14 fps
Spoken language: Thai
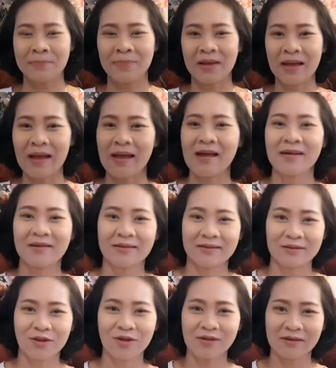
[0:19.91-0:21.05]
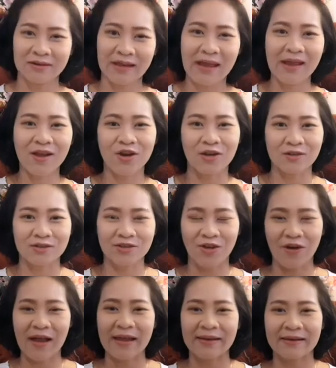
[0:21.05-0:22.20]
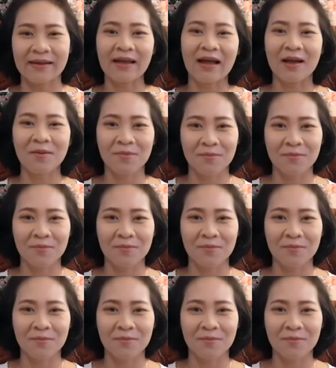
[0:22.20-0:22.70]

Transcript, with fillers: นะคะ ต้องแยกก่อน2อันนะคะ